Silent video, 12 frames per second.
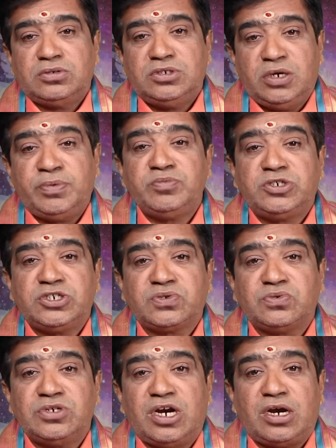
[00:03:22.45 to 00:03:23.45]
జపం
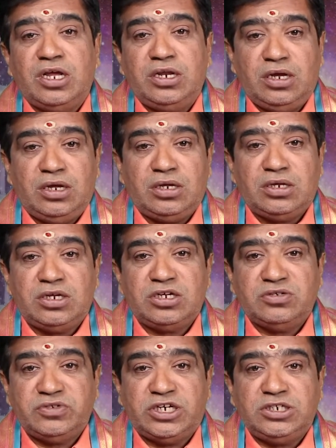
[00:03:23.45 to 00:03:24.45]
చేసుకున్నట్లయిన
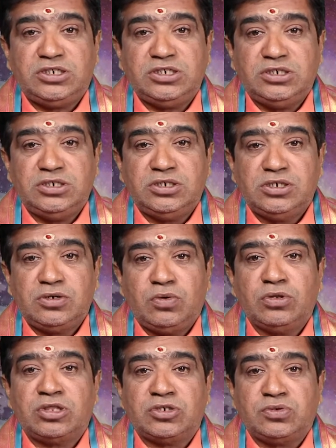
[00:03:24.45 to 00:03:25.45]
వారికి
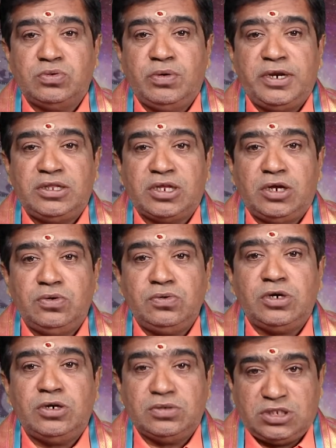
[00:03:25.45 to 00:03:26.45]
కొంత శుభ ఫలితాలు
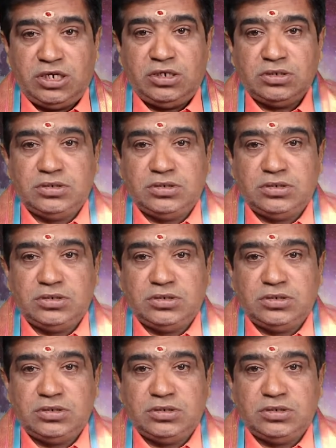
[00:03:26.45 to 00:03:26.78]
కలుగుతాయి